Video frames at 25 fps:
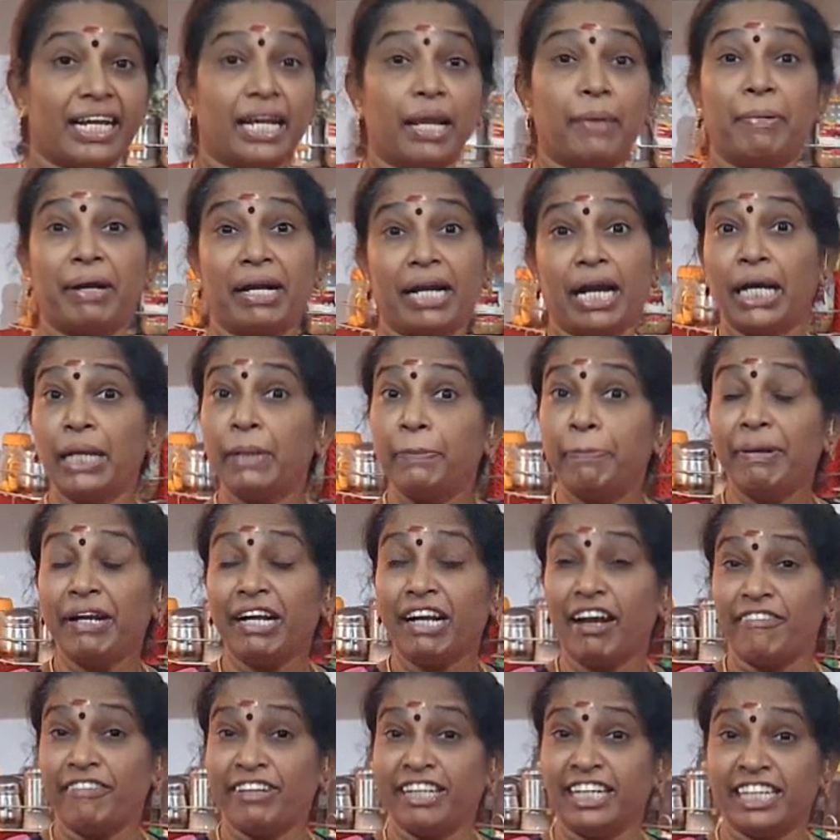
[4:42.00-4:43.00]
நம்ம கருப்பு
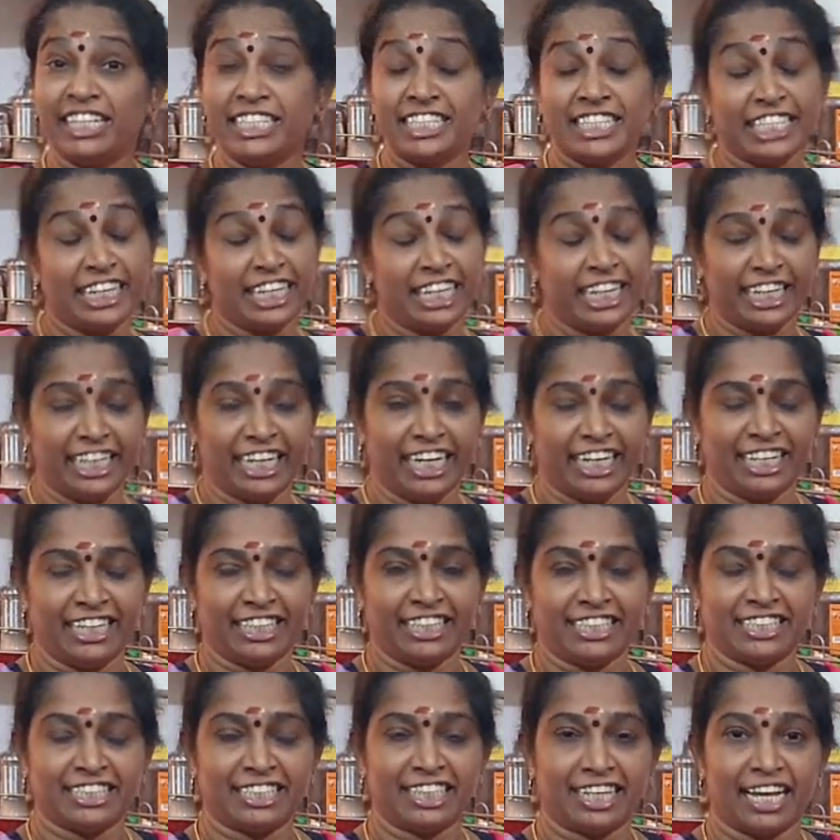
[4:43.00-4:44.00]
கவனரிசி ரெடி
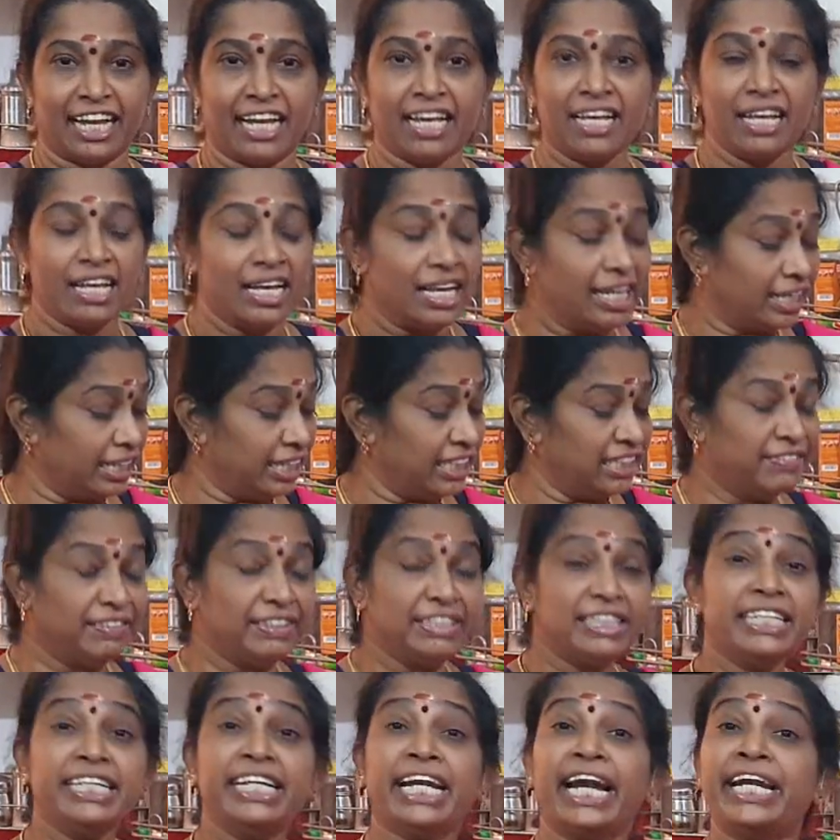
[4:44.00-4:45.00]
ஆயிருச்சுங்க இது
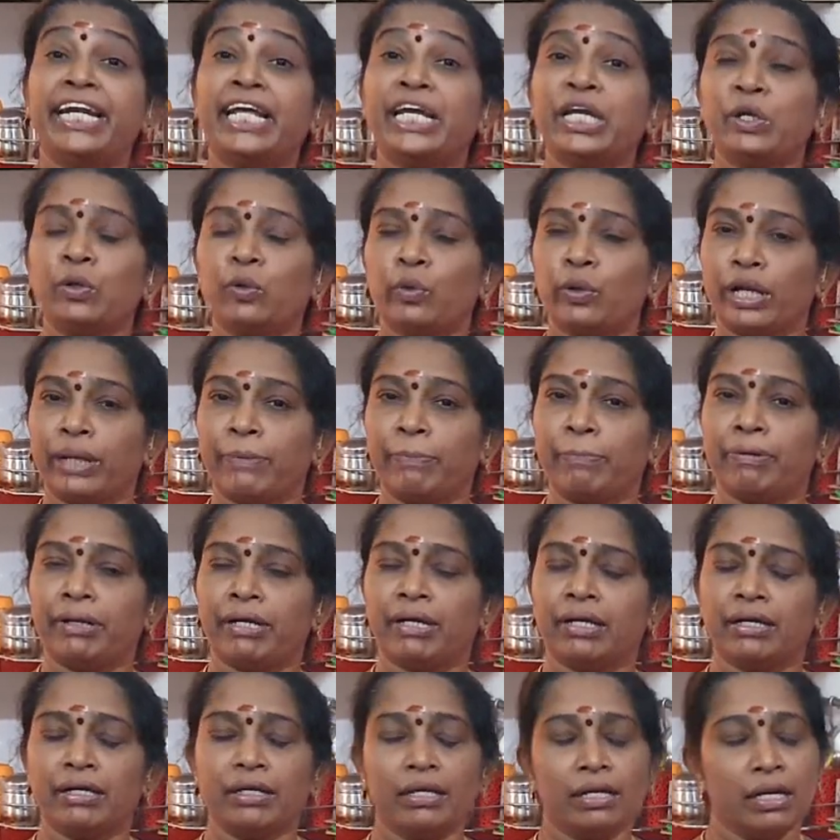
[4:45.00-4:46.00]
வந்து எடை
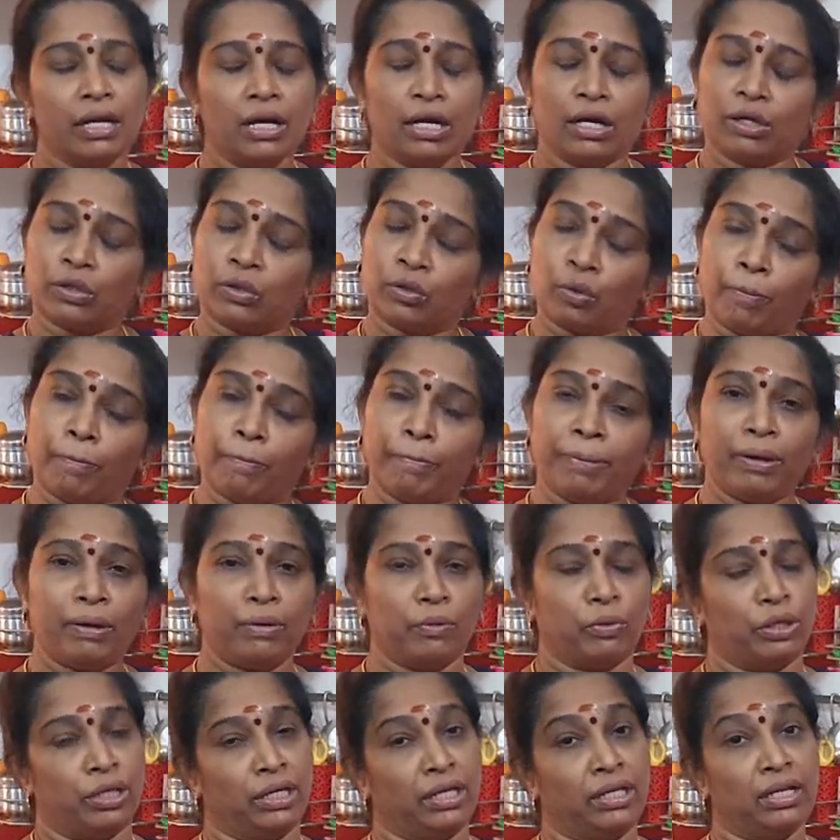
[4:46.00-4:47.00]
குறைப்புக்கு ரொம்ப
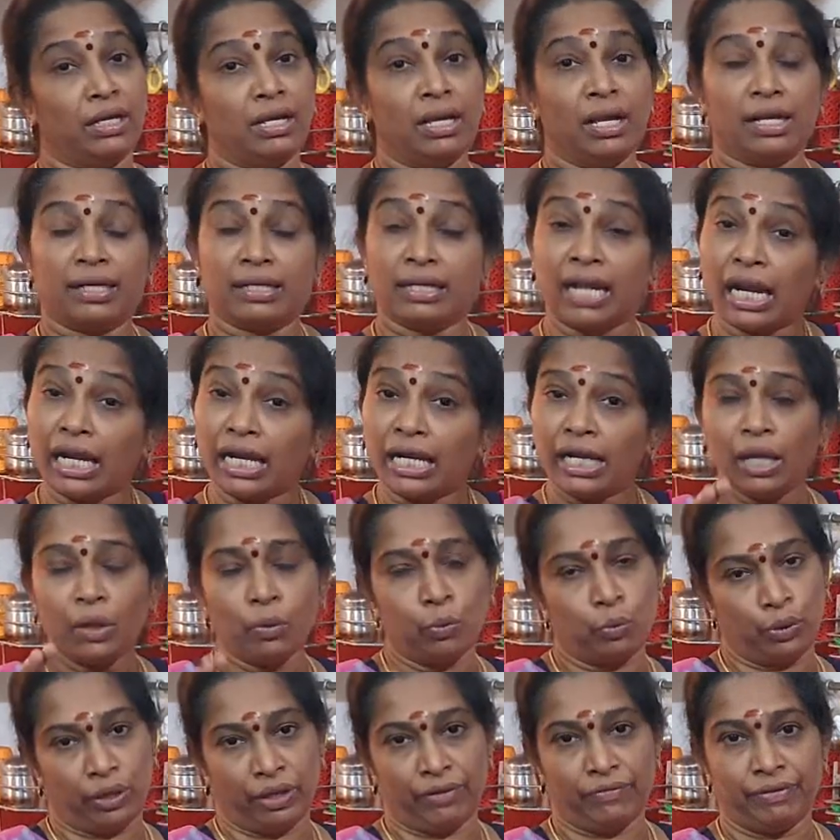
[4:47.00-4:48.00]
ஒரு நல்ல
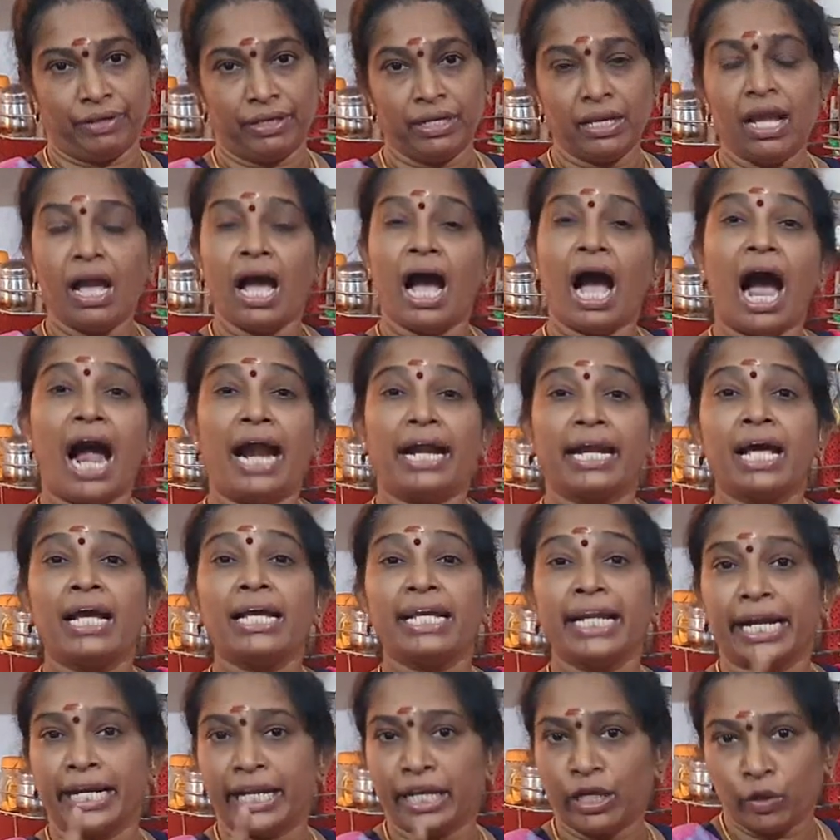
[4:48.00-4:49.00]
உணவு
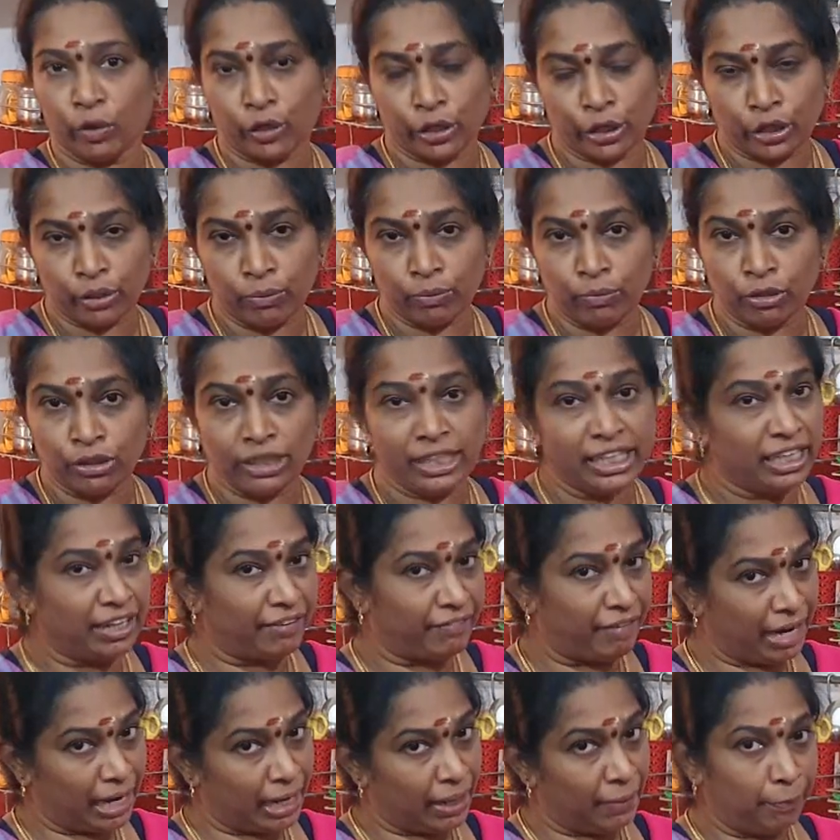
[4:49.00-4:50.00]
ஆனால் எடை குறைக்கும் போது
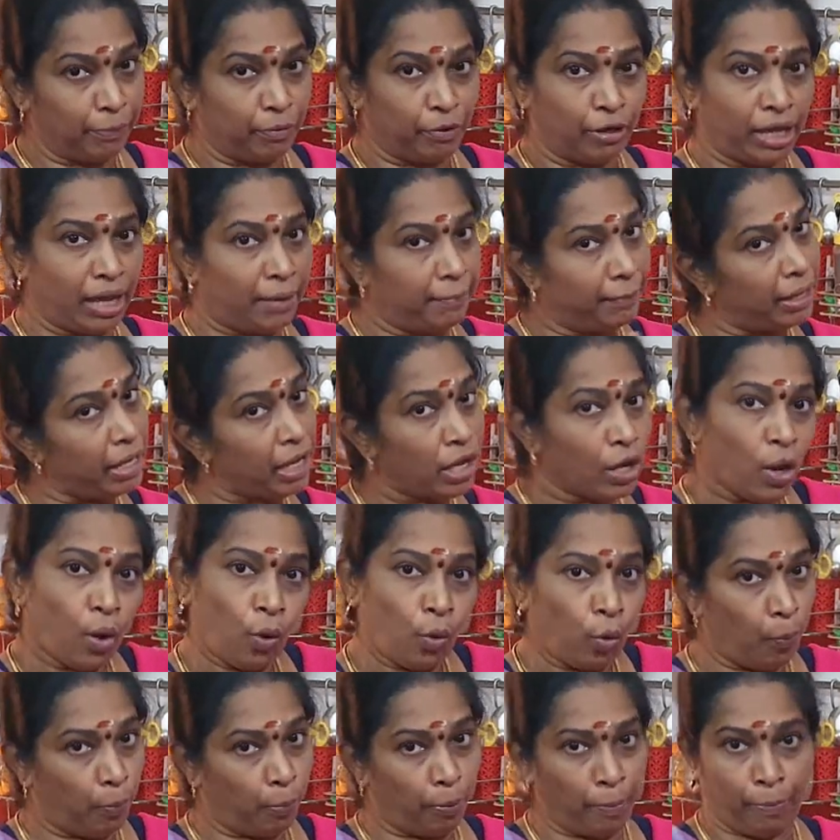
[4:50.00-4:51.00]
நீங்கள் வெள்ளம் போடாமல்
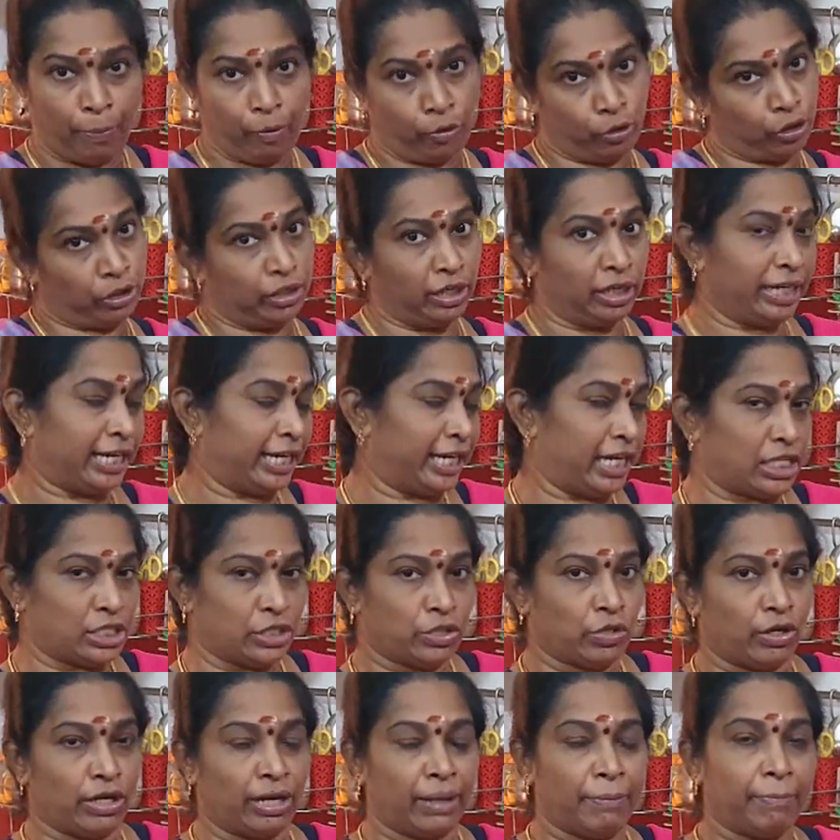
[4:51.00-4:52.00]
உப்பு போட்டுக்கோங்க நான்
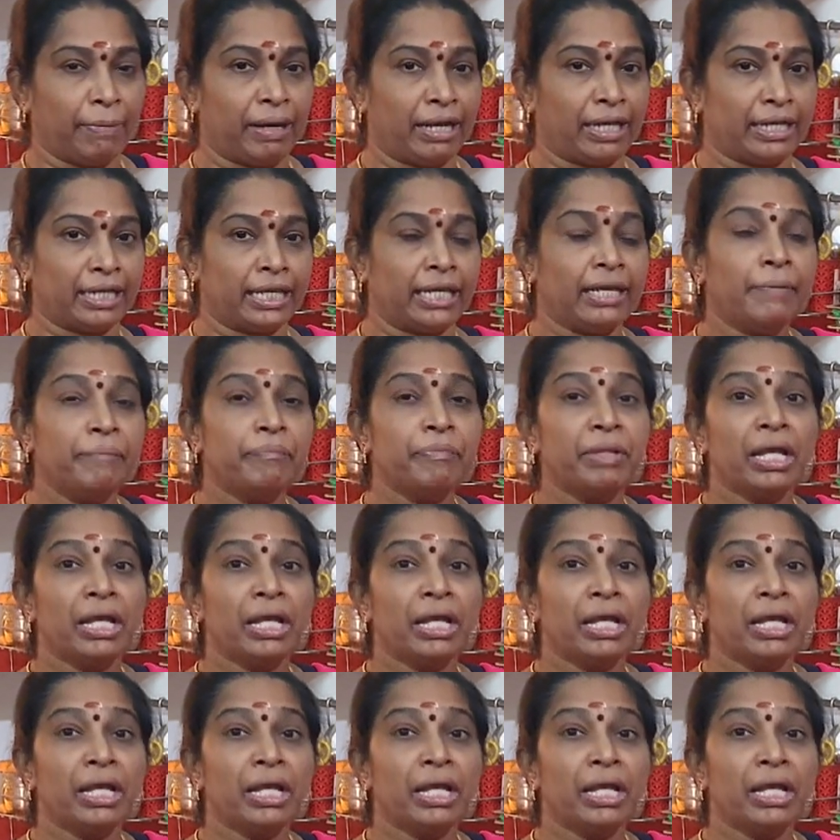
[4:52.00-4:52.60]
சொன்ன மாதிரி